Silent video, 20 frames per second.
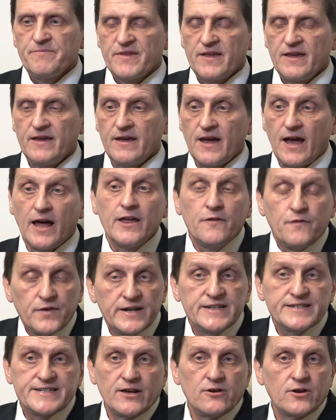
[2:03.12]
eh, a
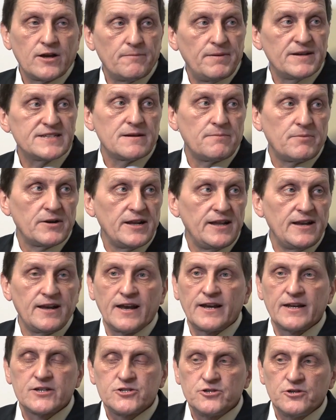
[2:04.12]
diferencia de lo que pasa por ahí en
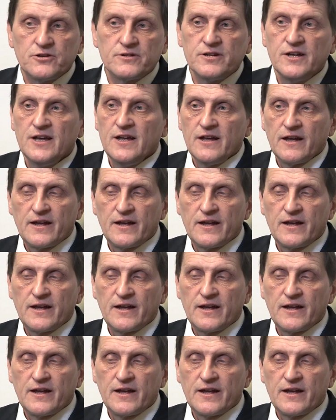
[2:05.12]
la Nación,